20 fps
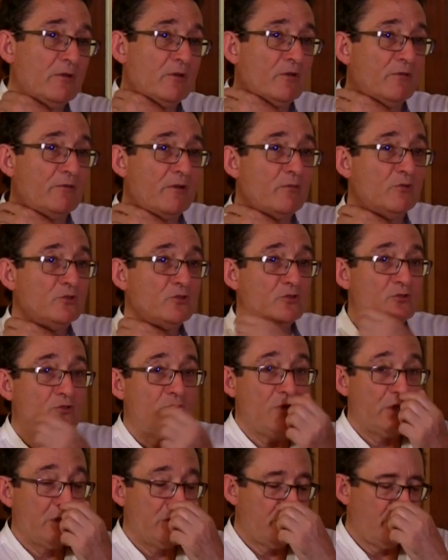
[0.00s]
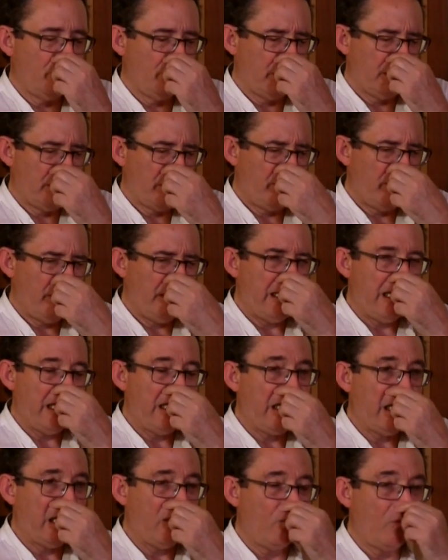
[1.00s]
los famosos sucesos de Sevilla,
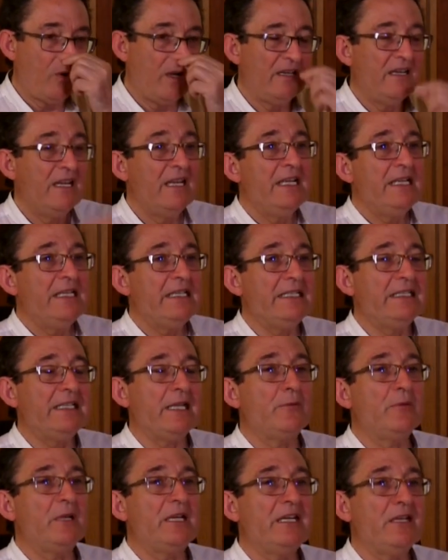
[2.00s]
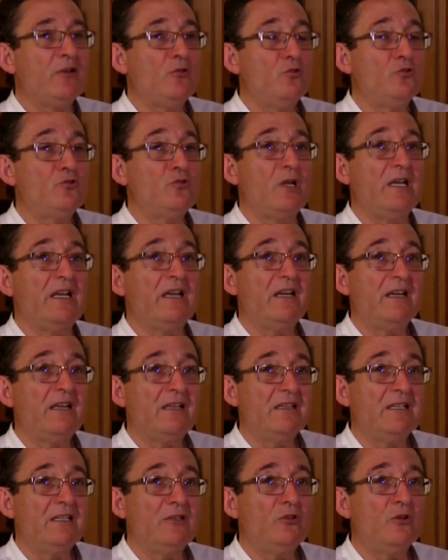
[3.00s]
en la cual interviene incluso el
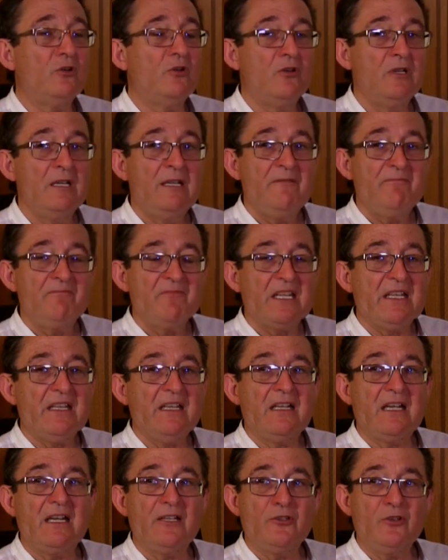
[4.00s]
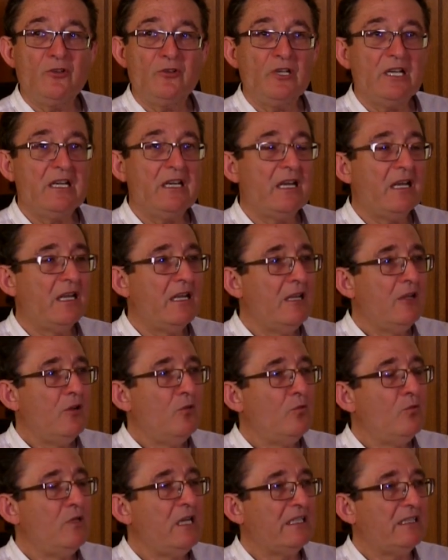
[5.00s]
ejército y cañonea
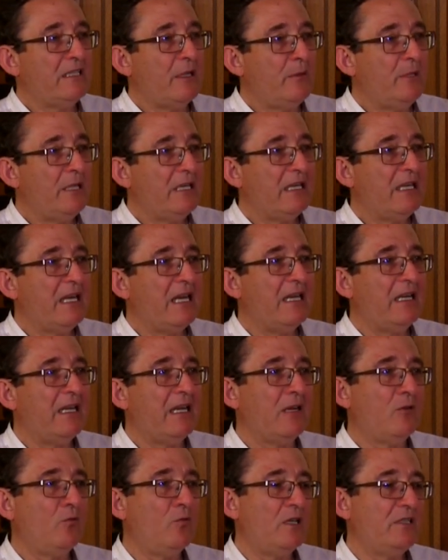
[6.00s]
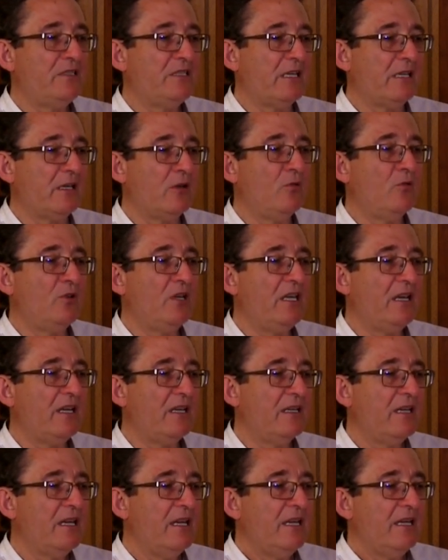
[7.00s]
una taberna en la cual se
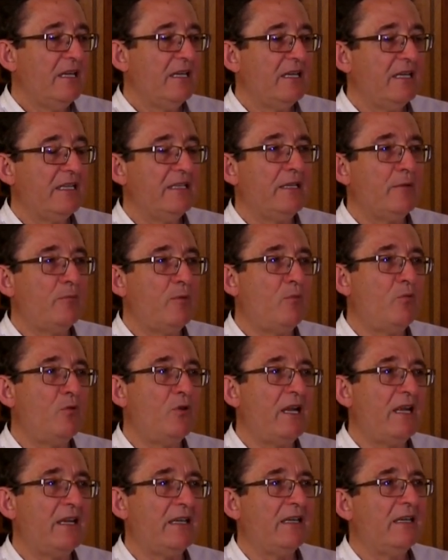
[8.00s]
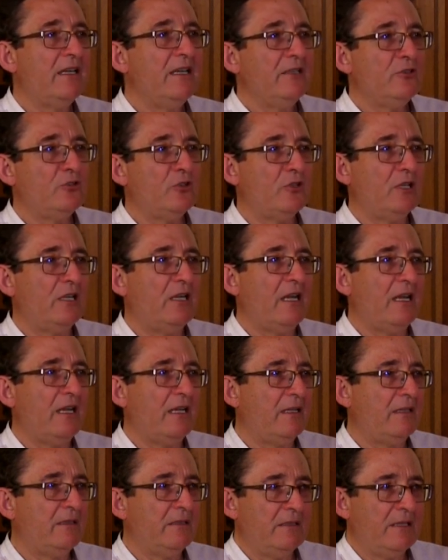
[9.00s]
reunían gente popular. Entonces
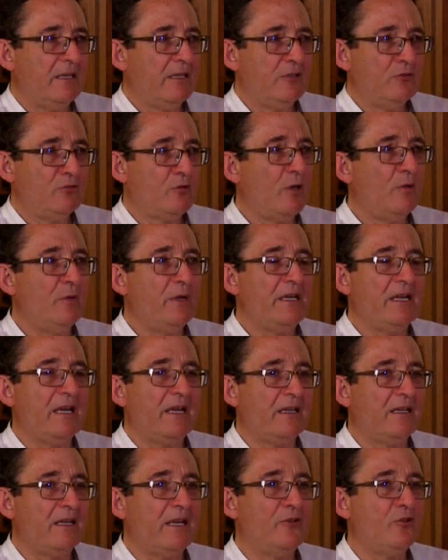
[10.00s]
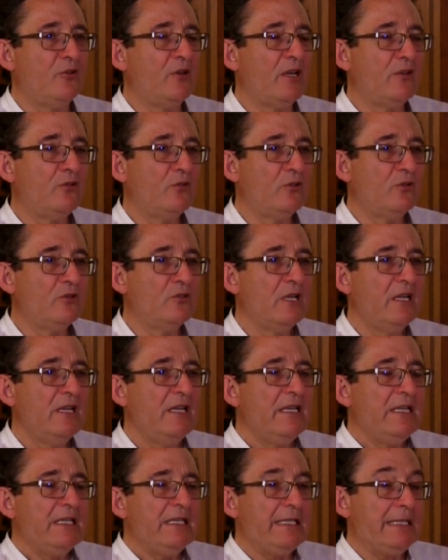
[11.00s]
la disuelven a cañonazos
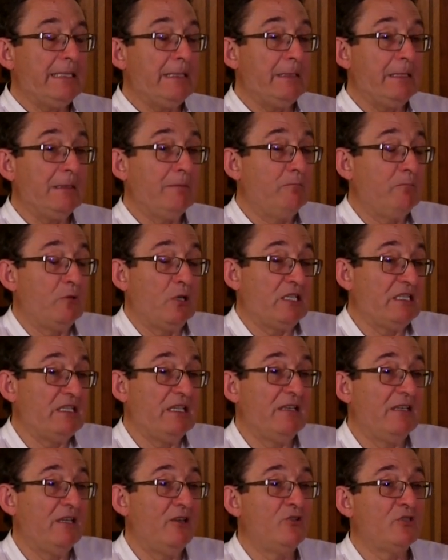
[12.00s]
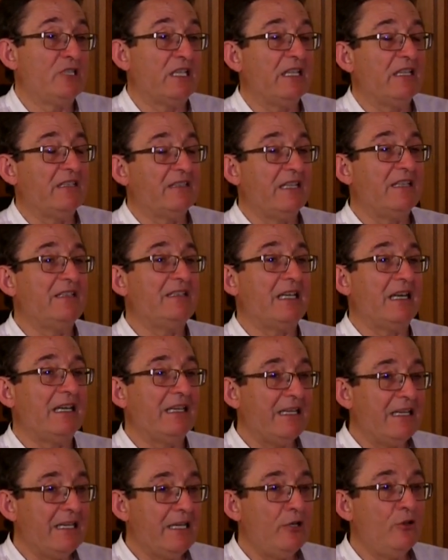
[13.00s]
y, por así decirlo, se quedan tan
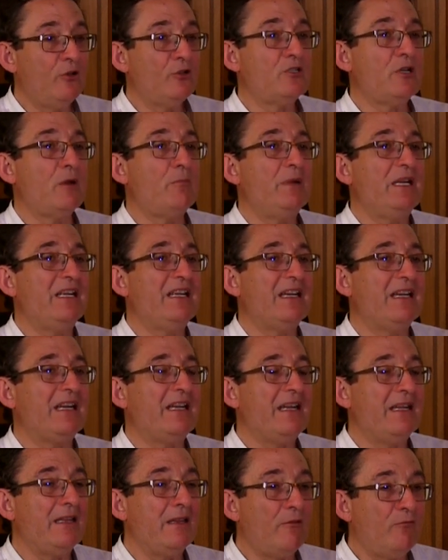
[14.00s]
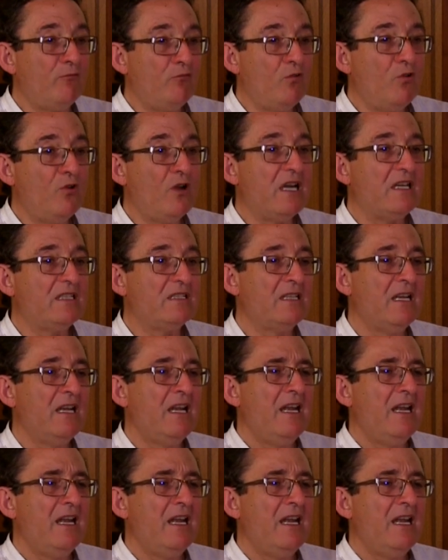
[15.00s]
tranquilos, aplica la ley de fugas.